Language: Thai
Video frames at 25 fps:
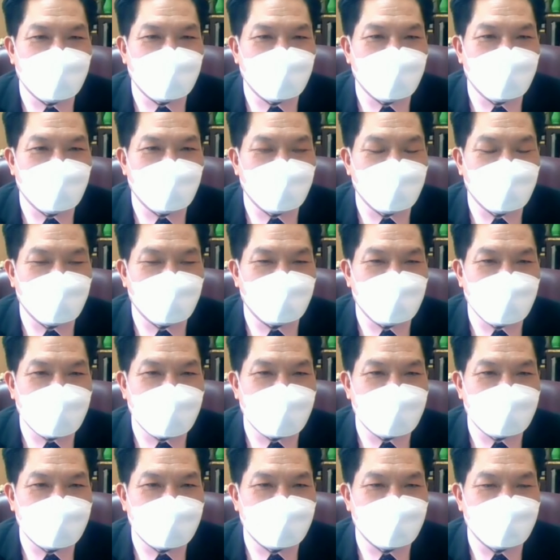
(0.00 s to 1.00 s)
ออกออกไป
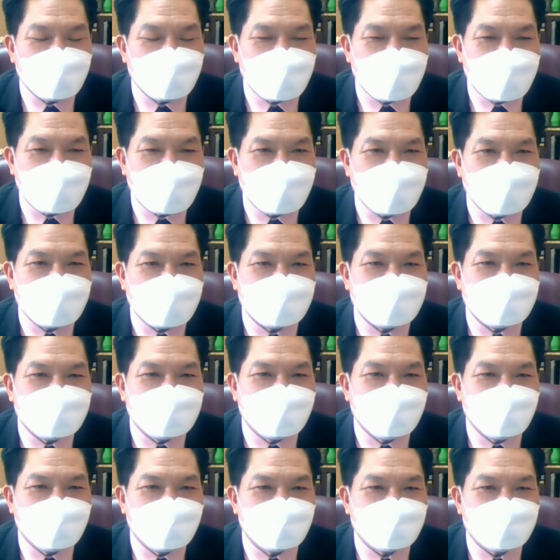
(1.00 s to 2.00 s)
ออกรายการที่
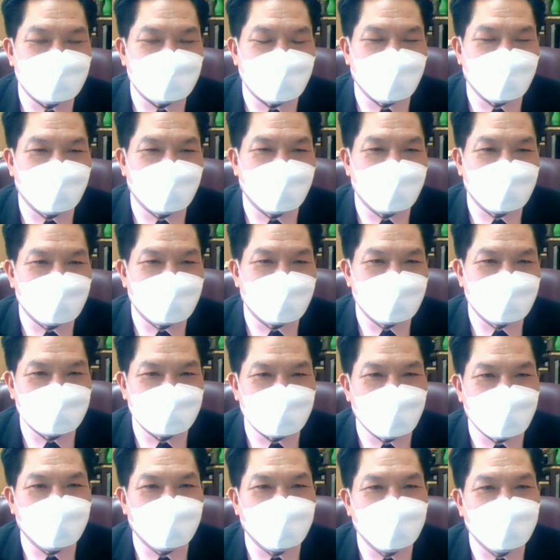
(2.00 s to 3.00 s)
ห้องส่งโดยต
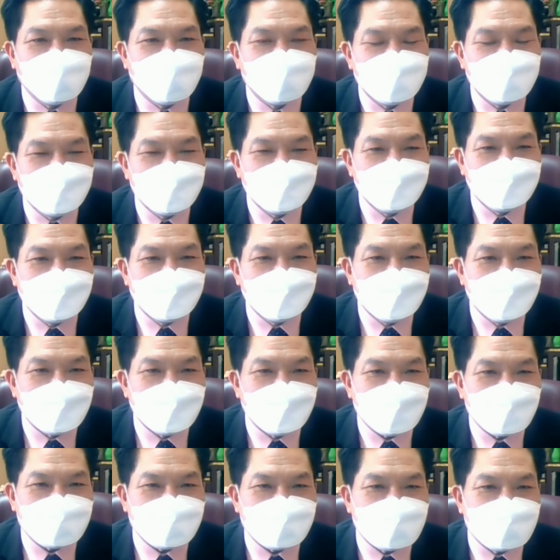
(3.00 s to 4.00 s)
รง
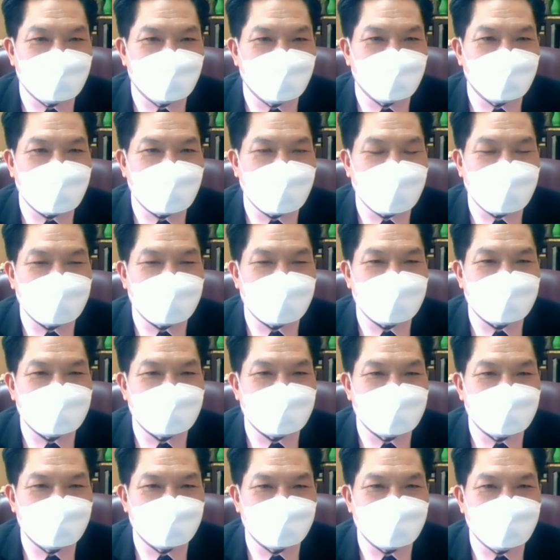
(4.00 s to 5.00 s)
ก็ถือโอกาส
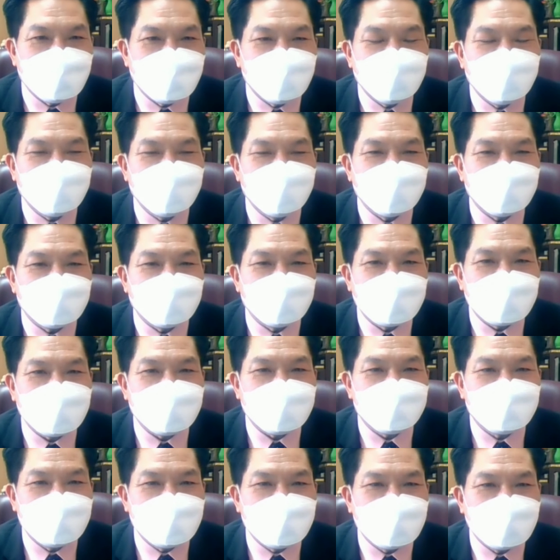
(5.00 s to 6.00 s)
อยู่ที่ห้องนะครั
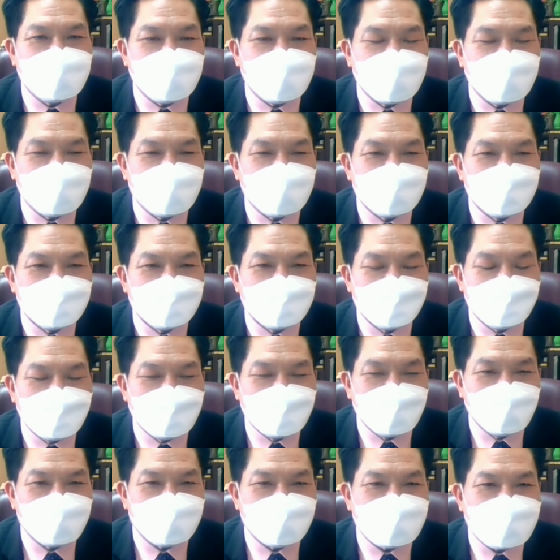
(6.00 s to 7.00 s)
บ เพื่อ
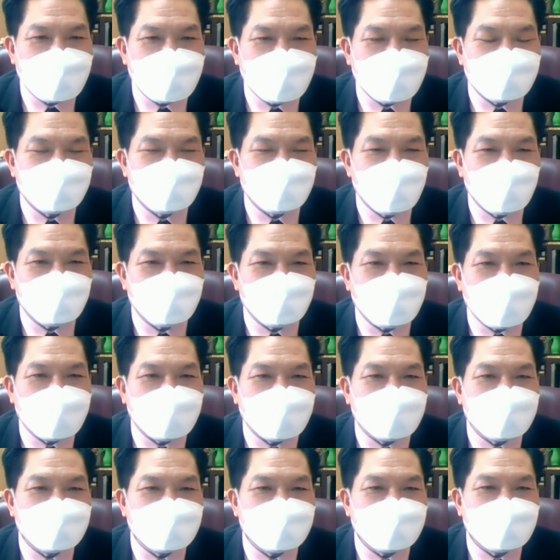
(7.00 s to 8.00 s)
ลดการพบปะ
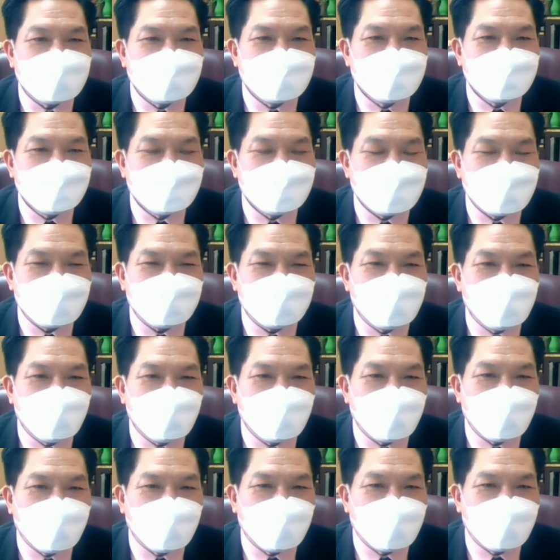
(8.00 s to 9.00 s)
ผู้
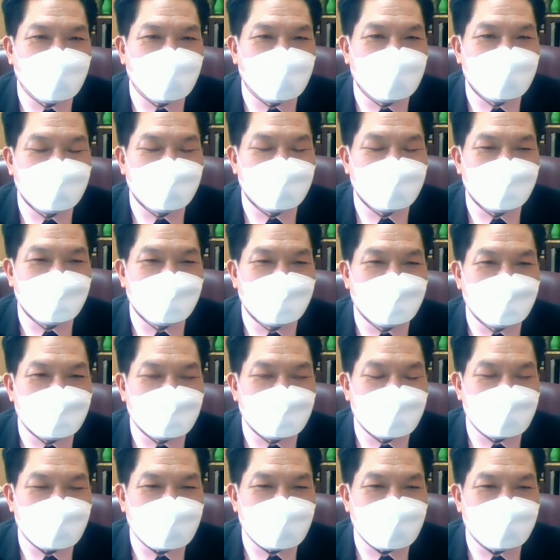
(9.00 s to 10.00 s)
คน
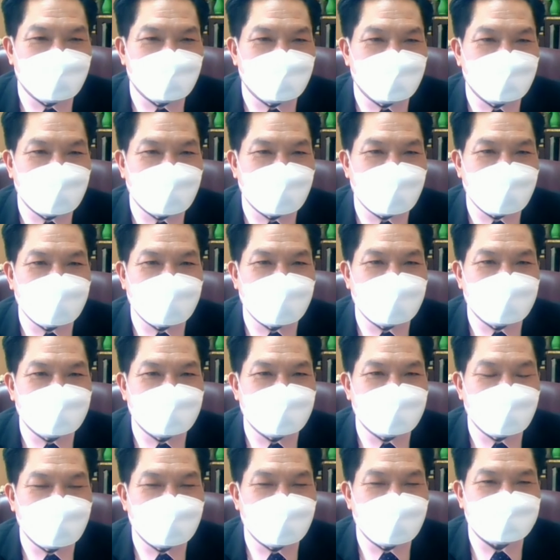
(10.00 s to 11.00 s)
นะครับในการที่
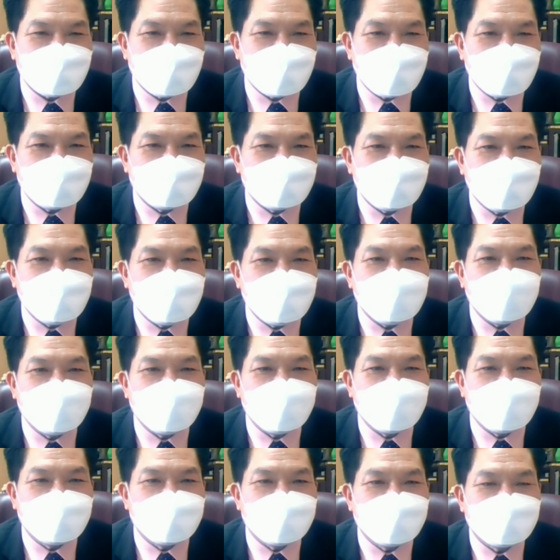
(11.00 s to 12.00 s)
จะรักษาระยะห่า
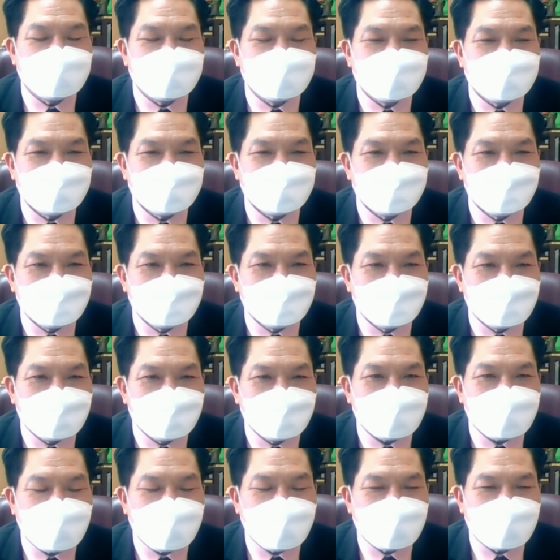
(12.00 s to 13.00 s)
ง และ
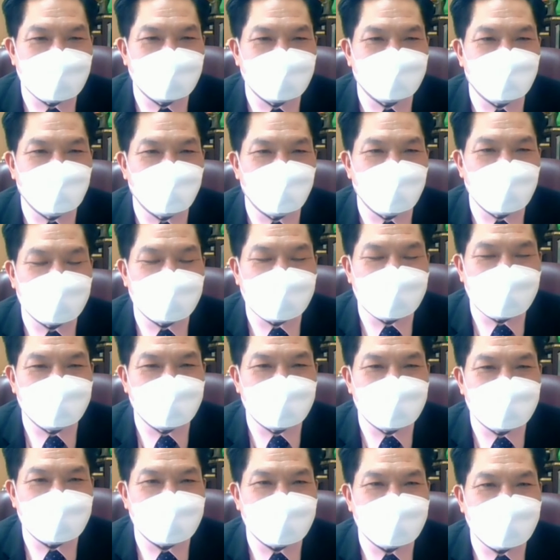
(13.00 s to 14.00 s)
การเก็บตัวตาม
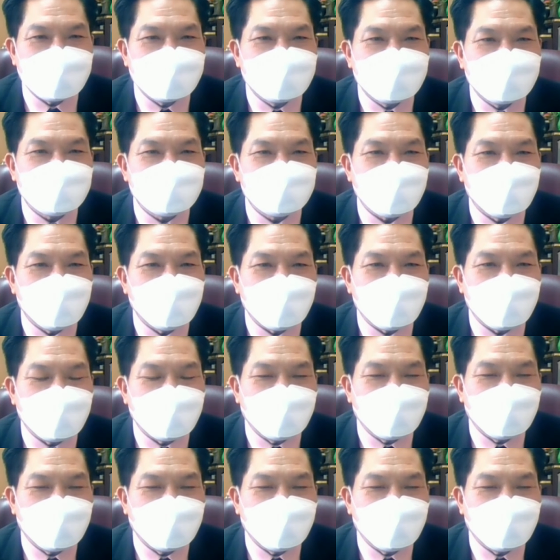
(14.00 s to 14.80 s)
มาตรการของสบค